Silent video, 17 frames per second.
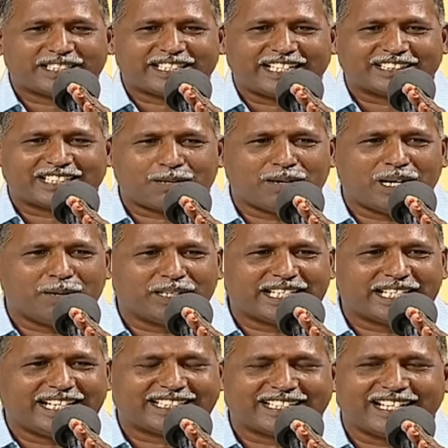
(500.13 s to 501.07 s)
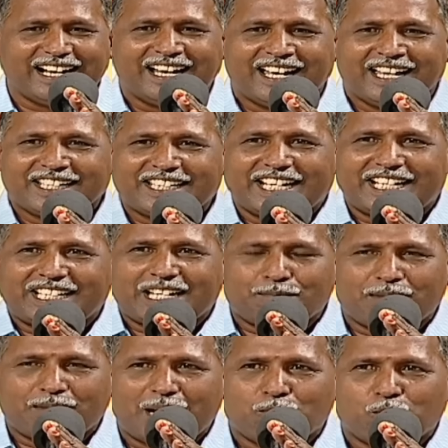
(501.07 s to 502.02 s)
சந்திரபாபு கேட்டான்
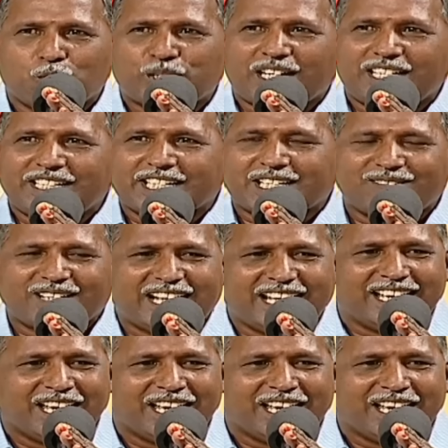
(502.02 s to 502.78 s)
என்னம்மா முதல் இரவில்